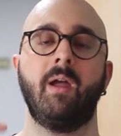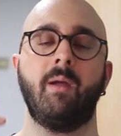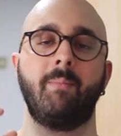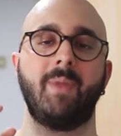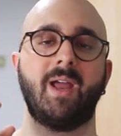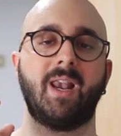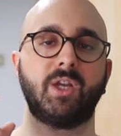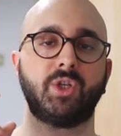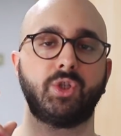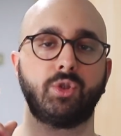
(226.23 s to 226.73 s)

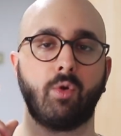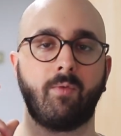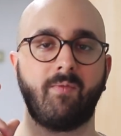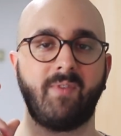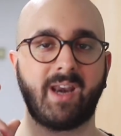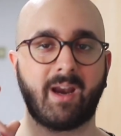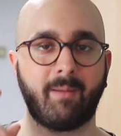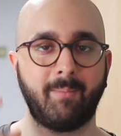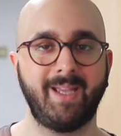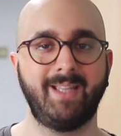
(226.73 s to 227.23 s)
mi ha lasciato
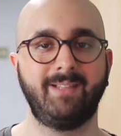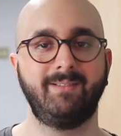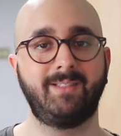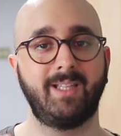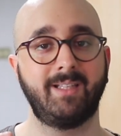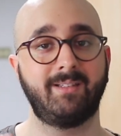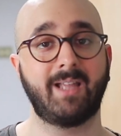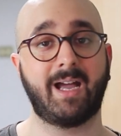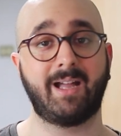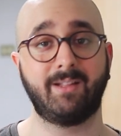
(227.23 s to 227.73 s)

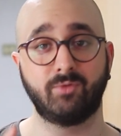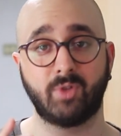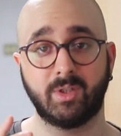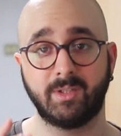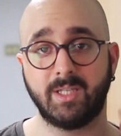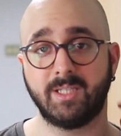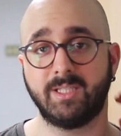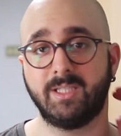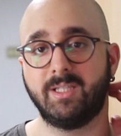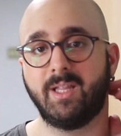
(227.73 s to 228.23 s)
veramente tanto a
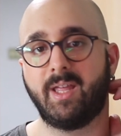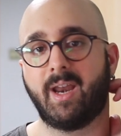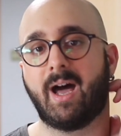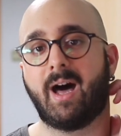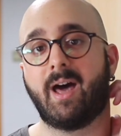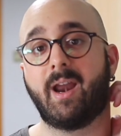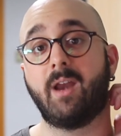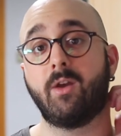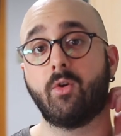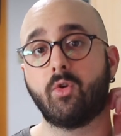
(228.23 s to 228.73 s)

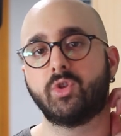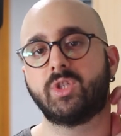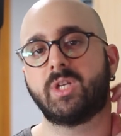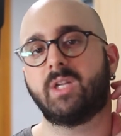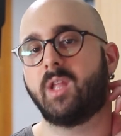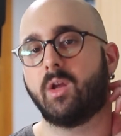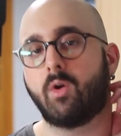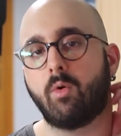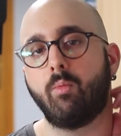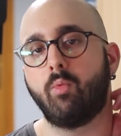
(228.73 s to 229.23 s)
desiderare,
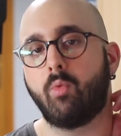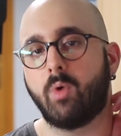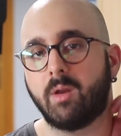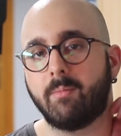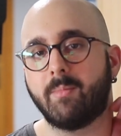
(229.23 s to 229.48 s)
nonostante comunque,